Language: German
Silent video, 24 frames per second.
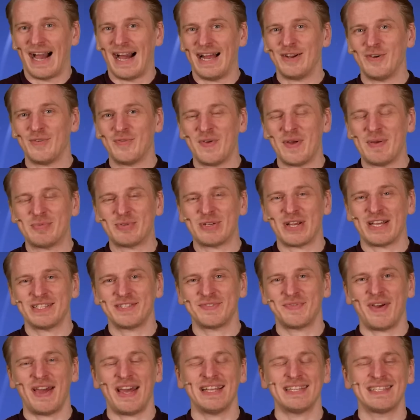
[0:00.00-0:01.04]
Hallo
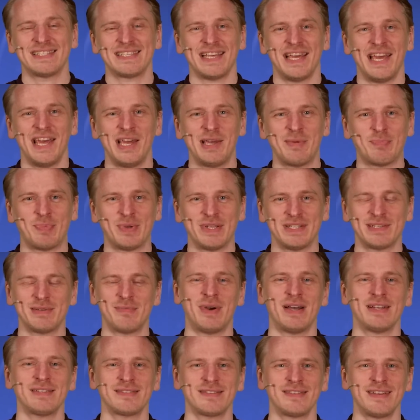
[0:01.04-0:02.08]
Filmstarts-Fans, ich bin
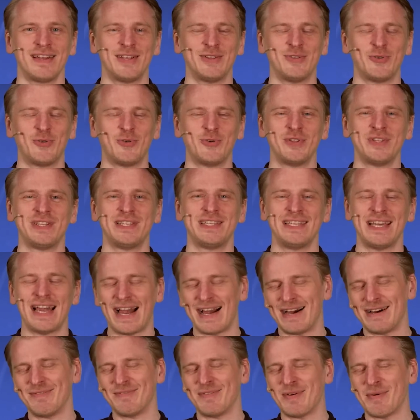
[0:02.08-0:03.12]
Sebastian und
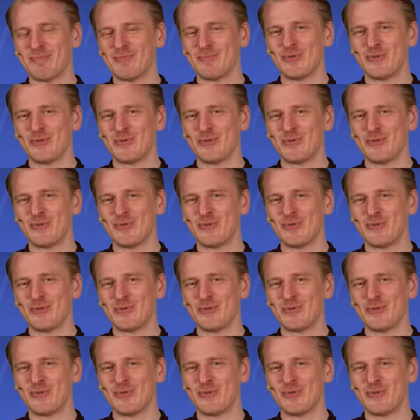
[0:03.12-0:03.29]
ja, wir